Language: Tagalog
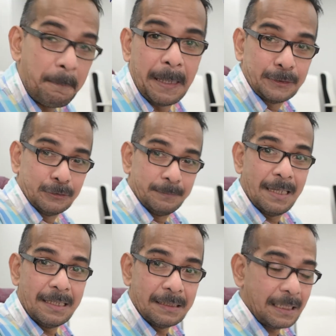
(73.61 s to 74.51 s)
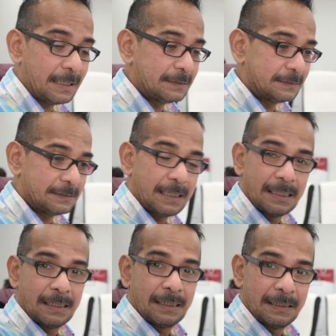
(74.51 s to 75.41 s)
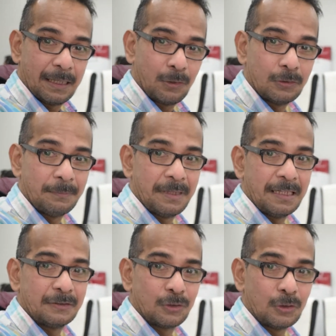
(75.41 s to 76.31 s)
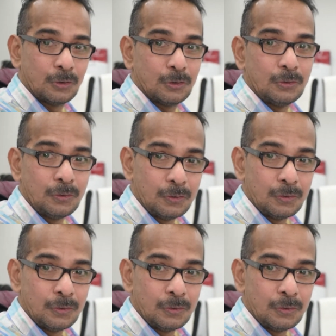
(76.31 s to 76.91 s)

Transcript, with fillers: Pag sumali ka sa laro ng mga trono,